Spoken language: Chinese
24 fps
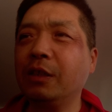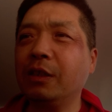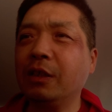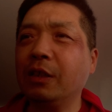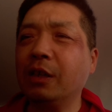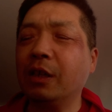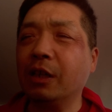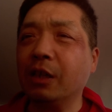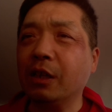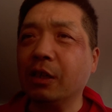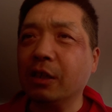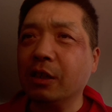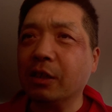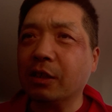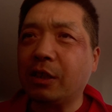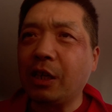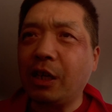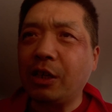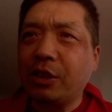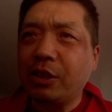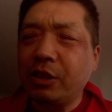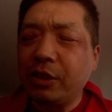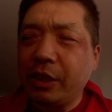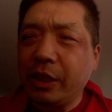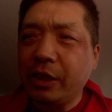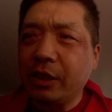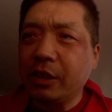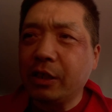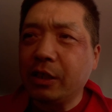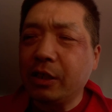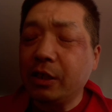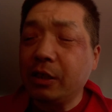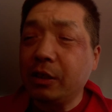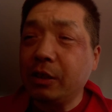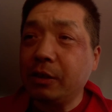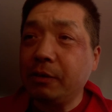呃，但是这
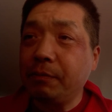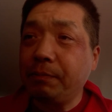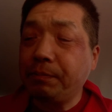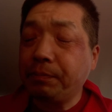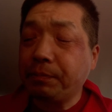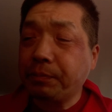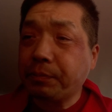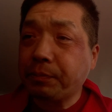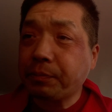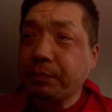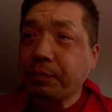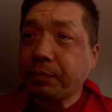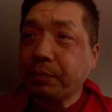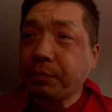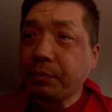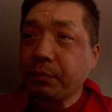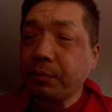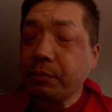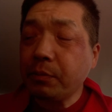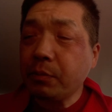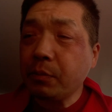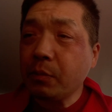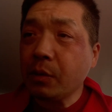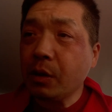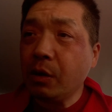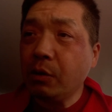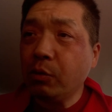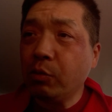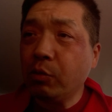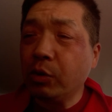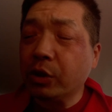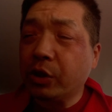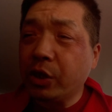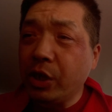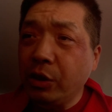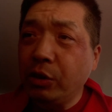个
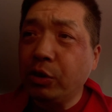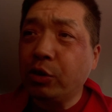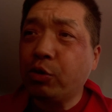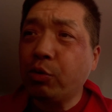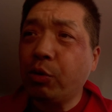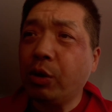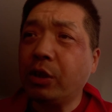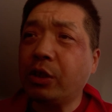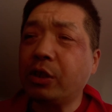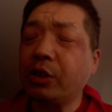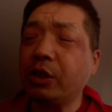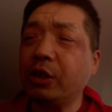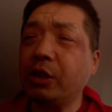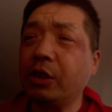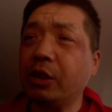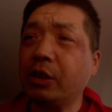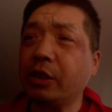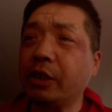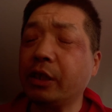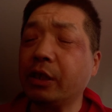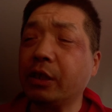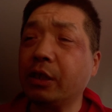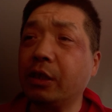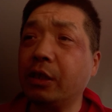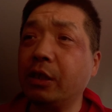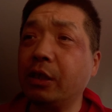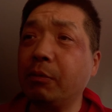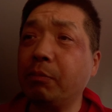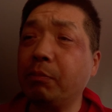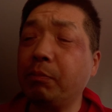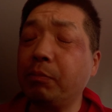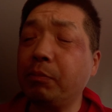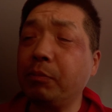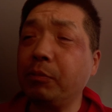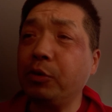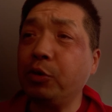我听说是这个
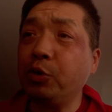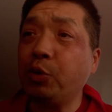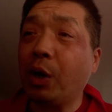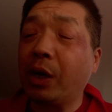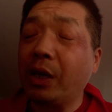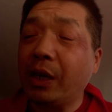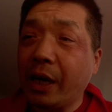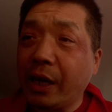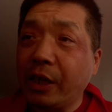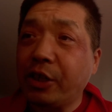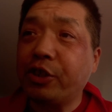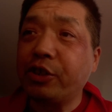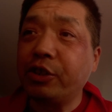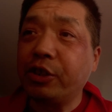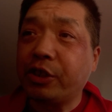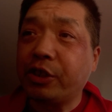原来是